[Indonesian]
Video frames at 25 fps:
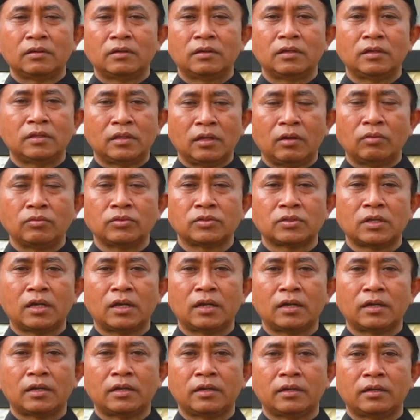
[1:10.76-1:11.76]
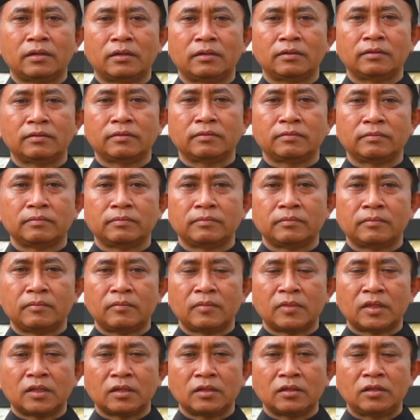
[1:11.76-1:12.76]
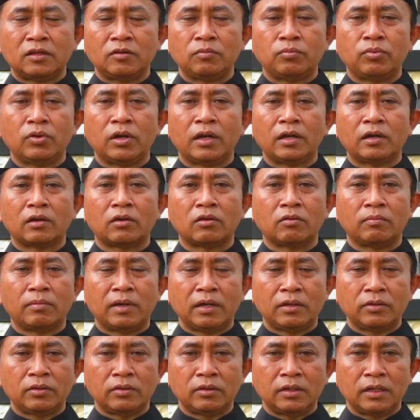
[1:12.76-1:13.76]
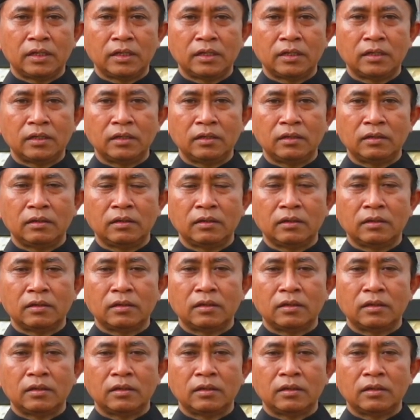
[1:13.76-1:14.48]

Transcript: Kita usahakan di bulan Ramadan ini